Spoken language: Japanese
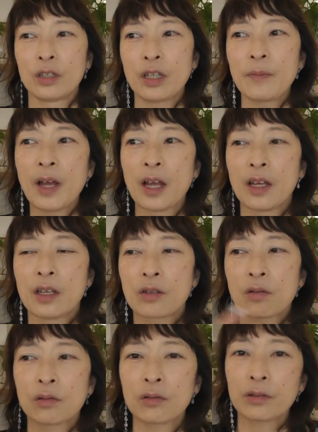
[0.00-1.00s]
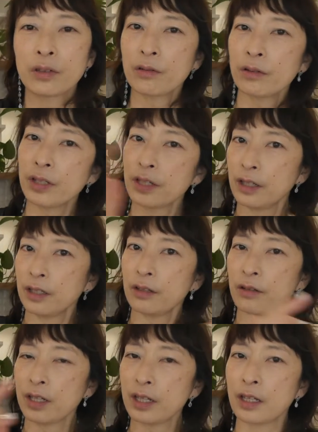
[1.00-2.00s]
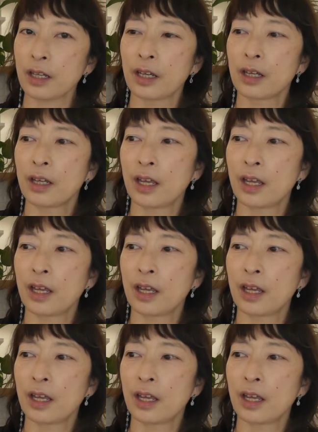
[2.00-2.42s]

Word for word: でまあその領域に、